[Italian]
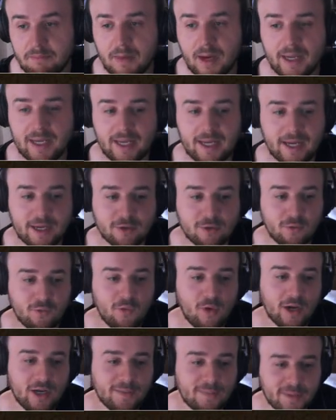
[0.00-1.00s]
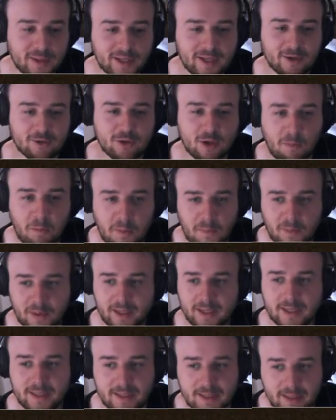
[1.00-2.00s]
Ma ha chiccato fuori perché ho troppi
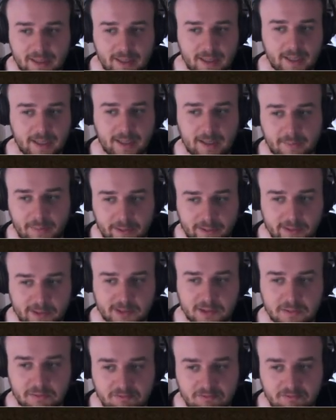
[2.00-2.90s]
pacchetti persi.